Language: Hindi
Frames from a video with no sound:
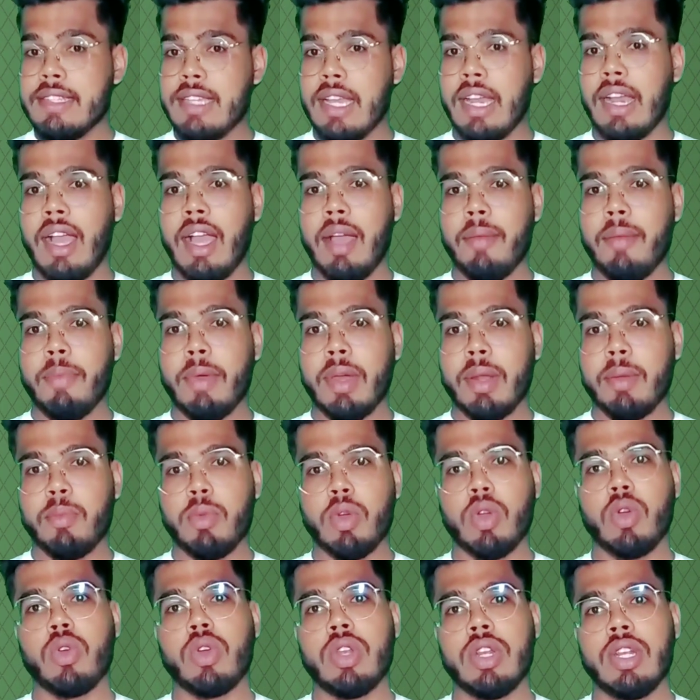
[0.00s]
जगह पर
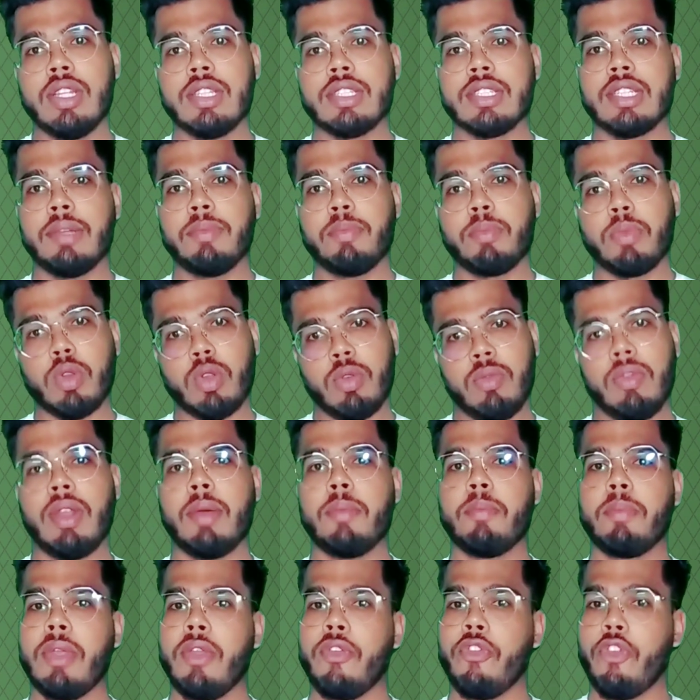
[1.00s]
वो ओनली सिर्फ
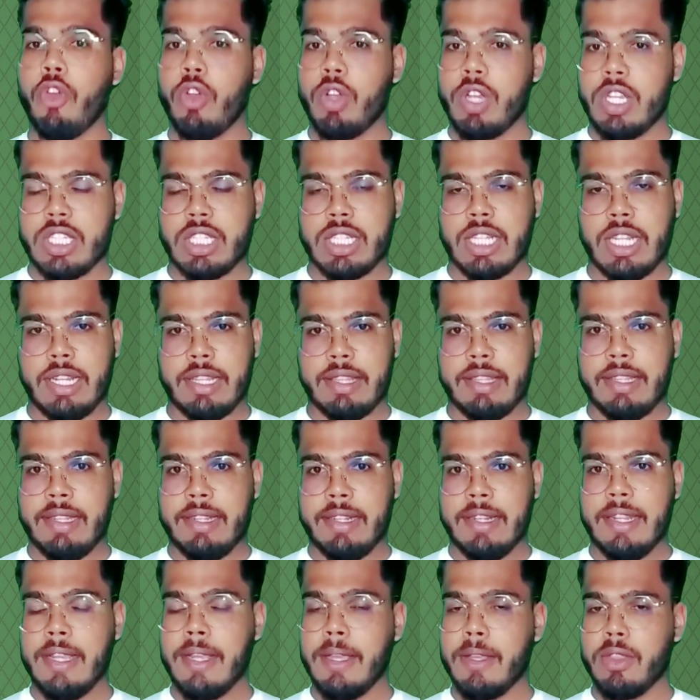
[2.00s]
प्रॉब्लम पे ही फोकस करते
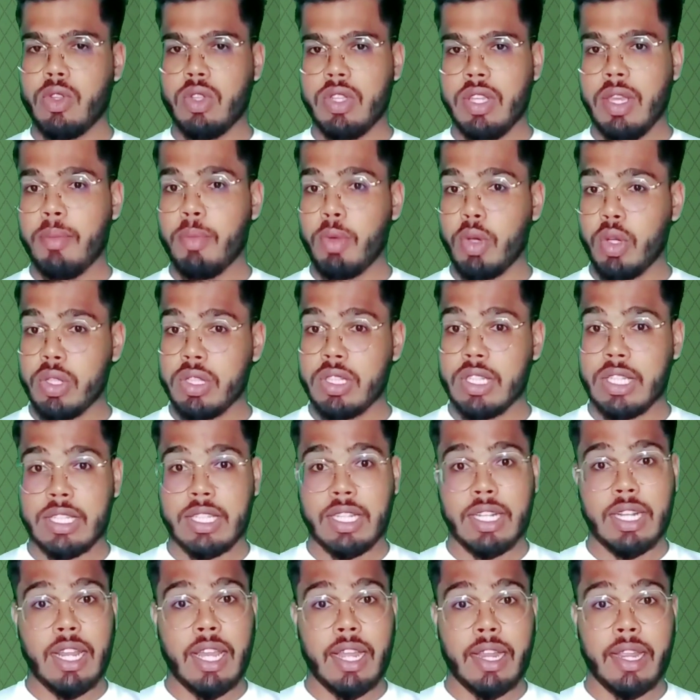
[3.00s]
हैं ठीक है तो ये बहुत
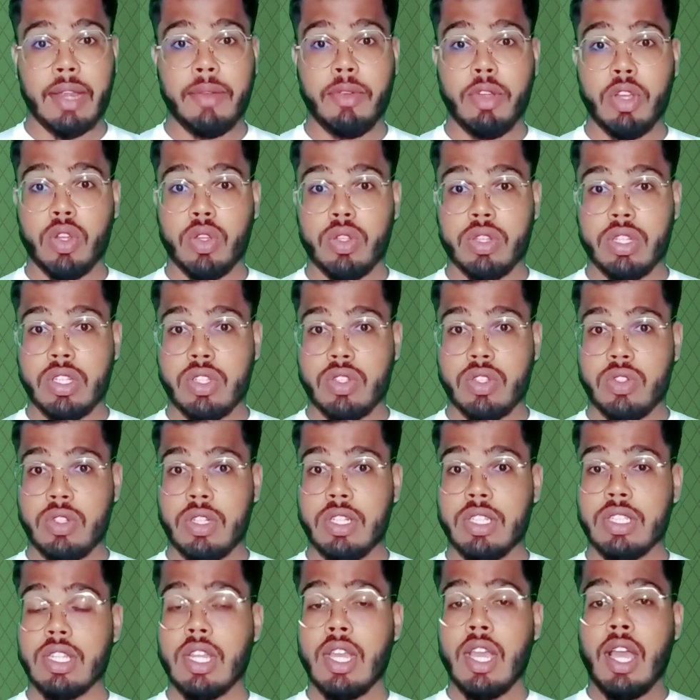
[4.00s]
खतरनाक हैबिट होती है
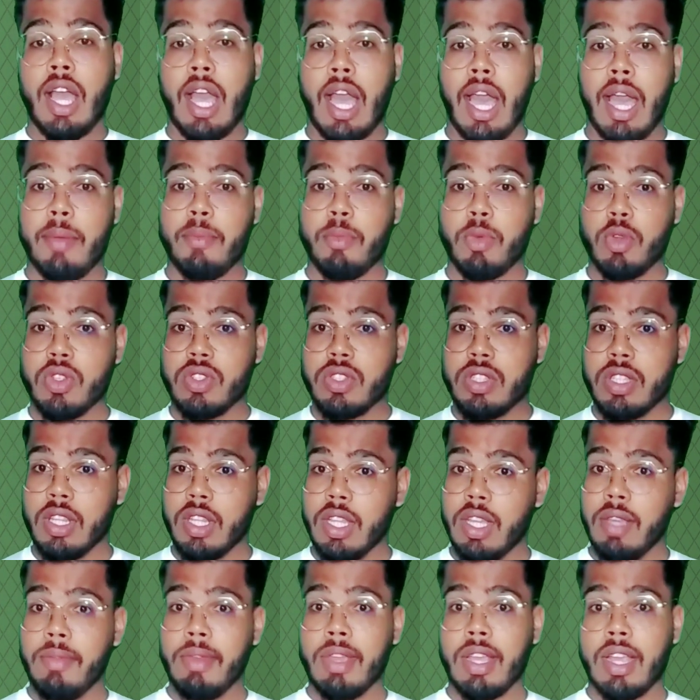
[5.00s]
स्टूडेंट आपको
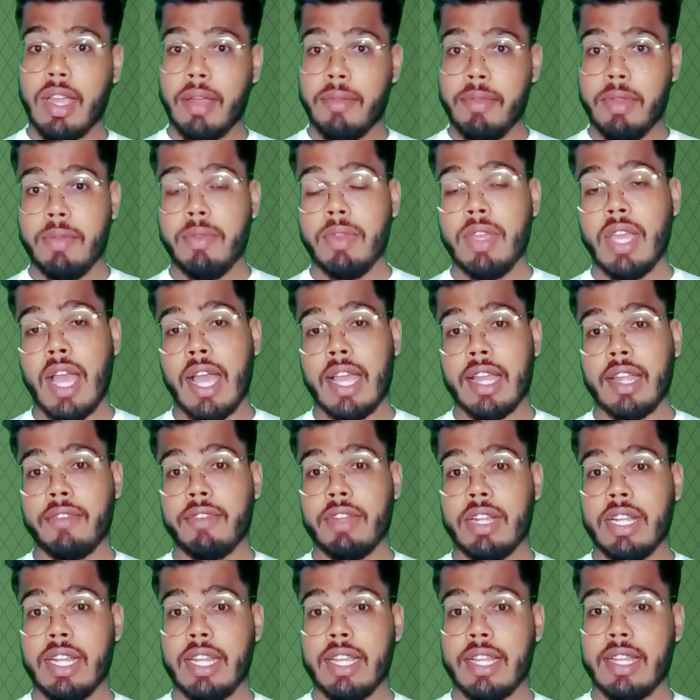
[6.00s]
ज़िंदगी में कभी भी आगे
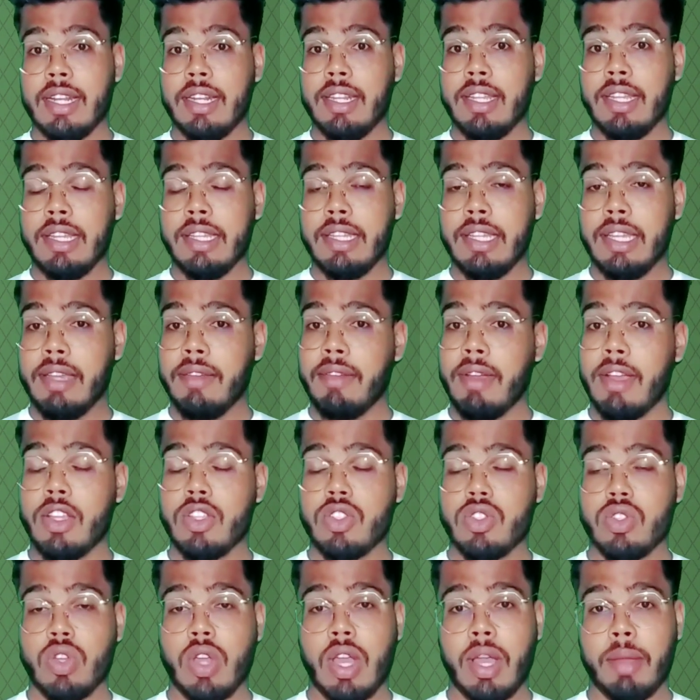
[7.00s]
बढ़ने के लिए ये
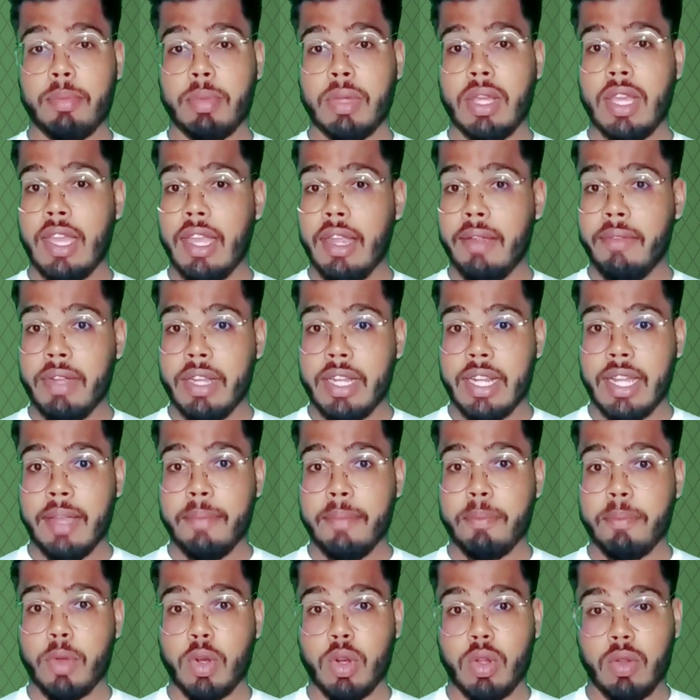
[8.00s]
जो आपकी हैबिट
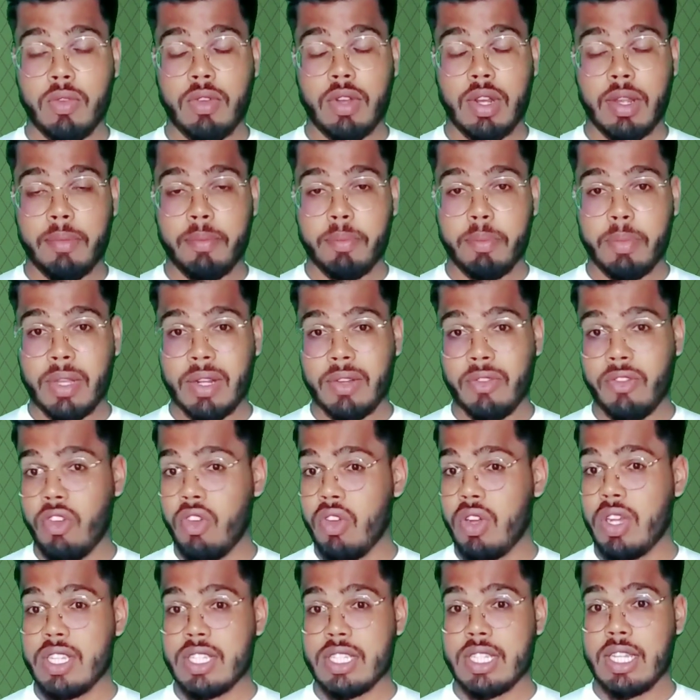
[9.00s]
है प्रॉब्लम पर
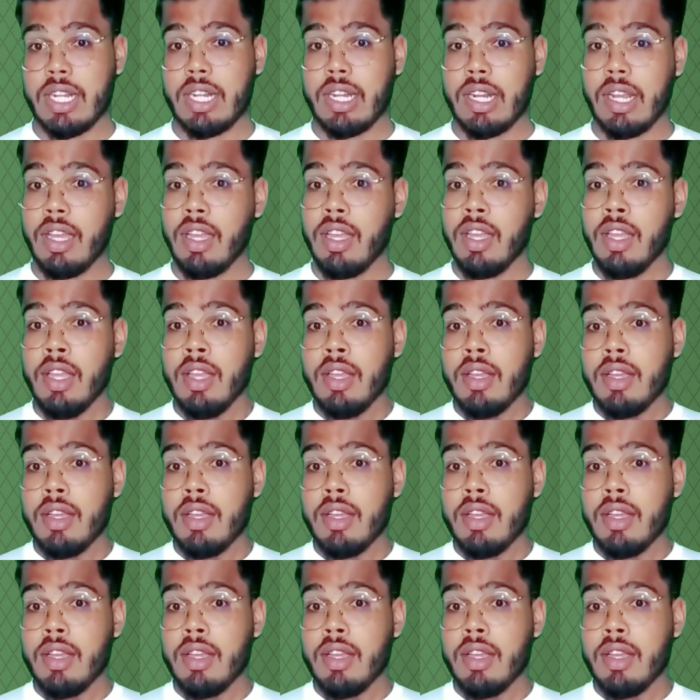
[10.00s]
फोकस करना